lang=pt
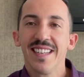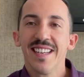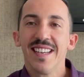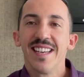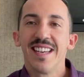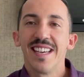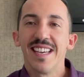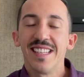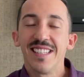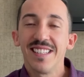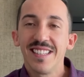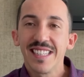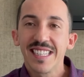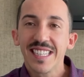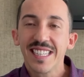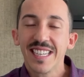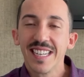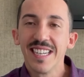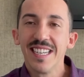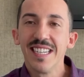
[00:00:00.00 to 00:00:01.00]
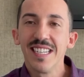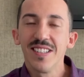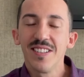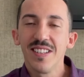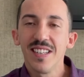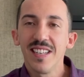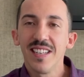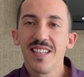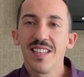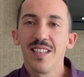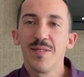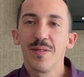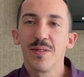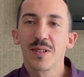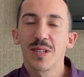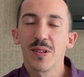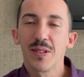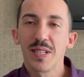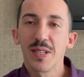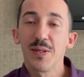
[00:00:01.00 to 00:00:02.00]
este grande livro que eu
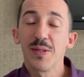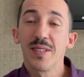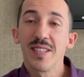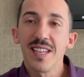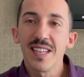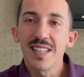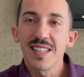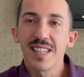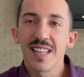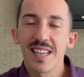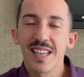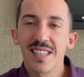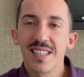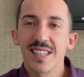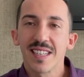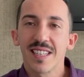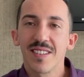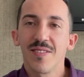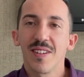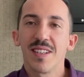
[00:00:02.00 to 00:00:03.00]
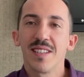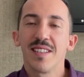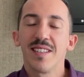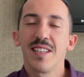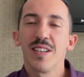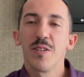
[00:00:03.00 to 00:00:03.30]
tenho certeza que vai ser o